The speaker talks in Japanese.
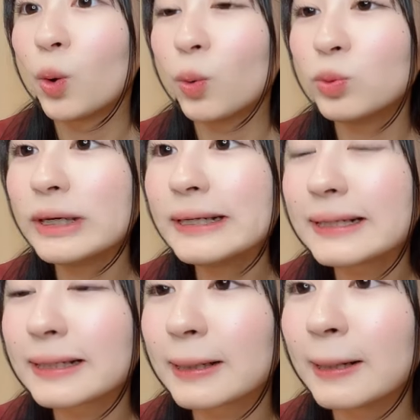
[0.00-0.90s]
オブライン
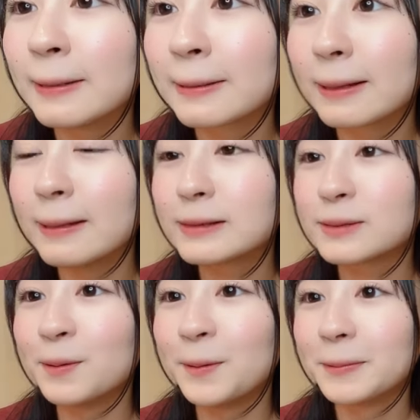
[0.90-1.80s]
来たらケンツ
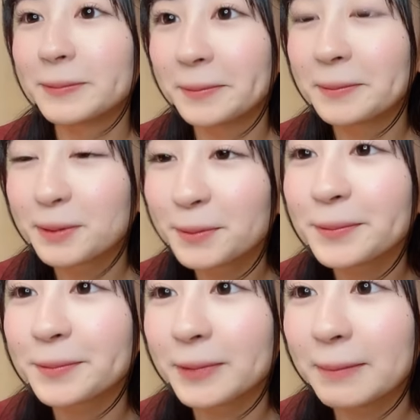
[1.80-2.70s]
もと今日
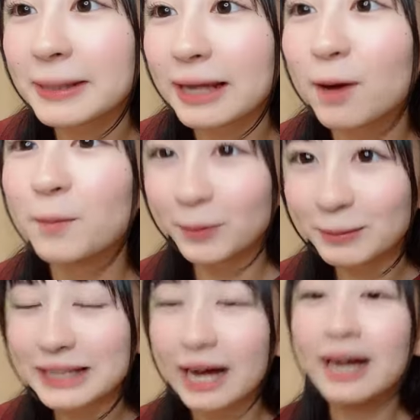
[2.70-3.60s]
の公演見たら思い
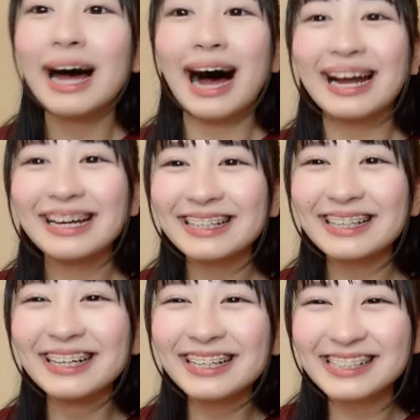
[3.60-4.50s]
ましたありがとう
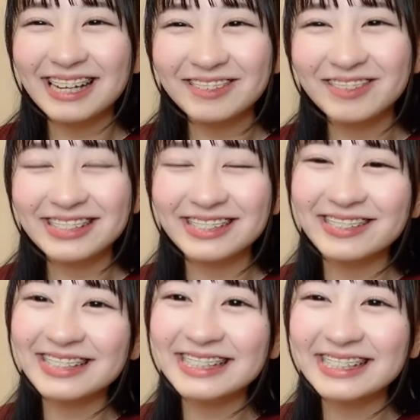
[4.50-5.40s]
ございます
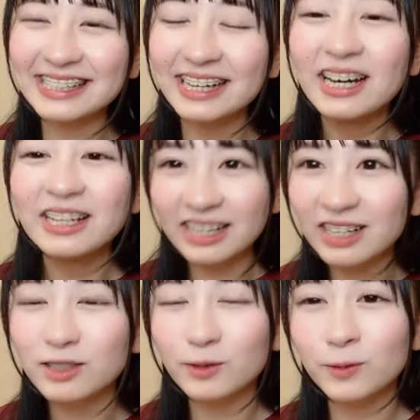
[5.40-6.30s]
嬉しいね
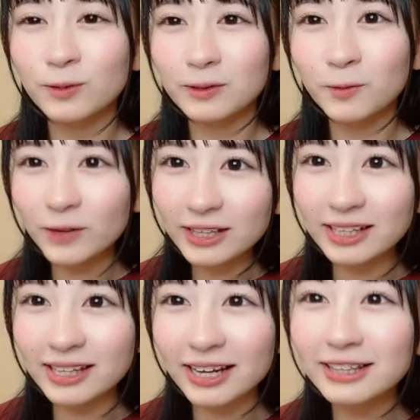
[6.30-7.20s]
なんかこう公演
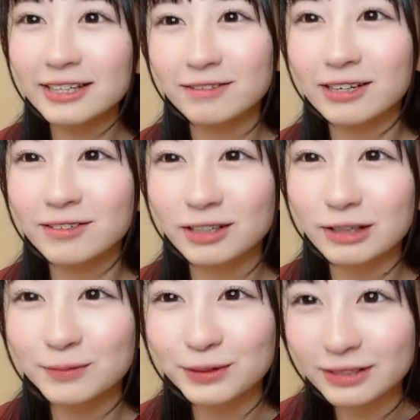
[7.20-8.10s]
で出会ってくれる
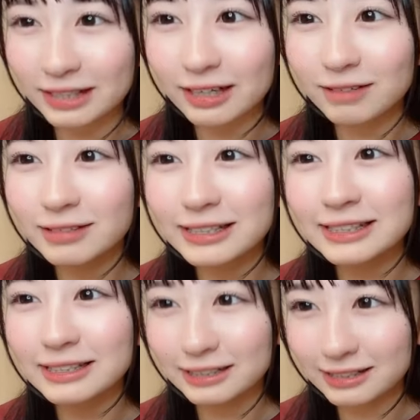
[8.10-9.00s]
方もいるから嬉
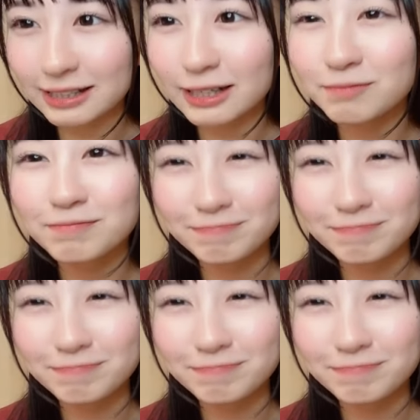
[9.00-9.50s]
しいですね